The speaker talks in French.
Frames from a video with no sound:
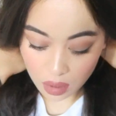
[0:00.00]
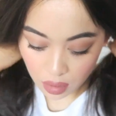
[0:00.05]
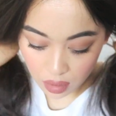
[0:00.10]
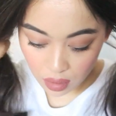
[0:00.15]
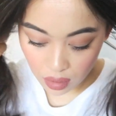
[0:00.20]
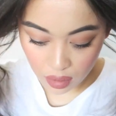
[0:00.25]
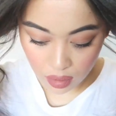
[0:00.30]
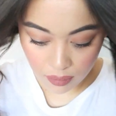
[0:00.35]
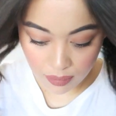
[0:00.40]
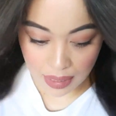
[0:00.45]

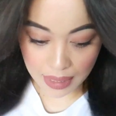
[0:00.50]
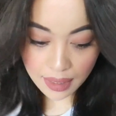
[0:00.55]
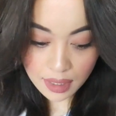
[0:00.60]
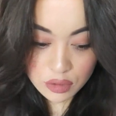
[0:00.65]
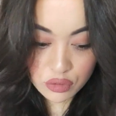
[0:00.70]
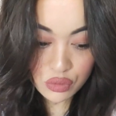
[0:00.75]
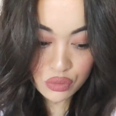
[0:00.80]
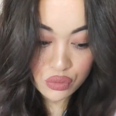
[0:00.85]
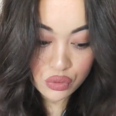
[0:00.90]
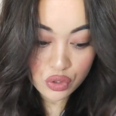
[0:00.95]
bah
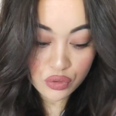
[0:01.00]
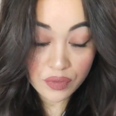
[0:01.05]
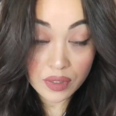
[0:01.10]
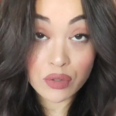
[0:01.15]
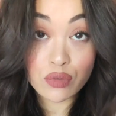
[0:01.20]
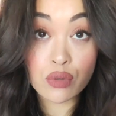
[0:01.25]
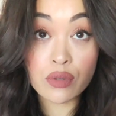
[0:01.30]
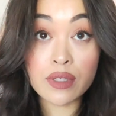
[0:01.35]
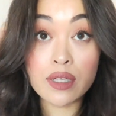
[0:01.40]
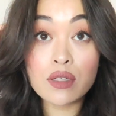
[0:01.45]
là du coup je
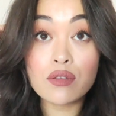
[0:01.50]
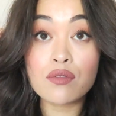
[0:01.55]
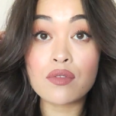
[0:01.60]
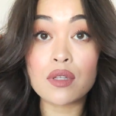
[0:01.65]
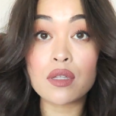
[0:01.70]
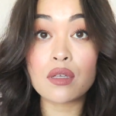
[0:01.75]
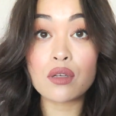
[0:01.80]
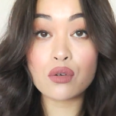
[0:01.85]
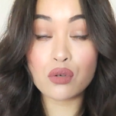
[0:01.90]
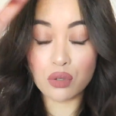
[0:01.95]
vais tourner une
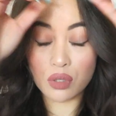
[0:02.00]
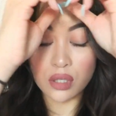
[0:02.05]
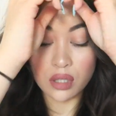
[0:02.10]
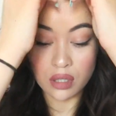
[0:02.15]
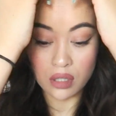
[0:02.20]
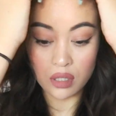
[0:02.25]
vidéo,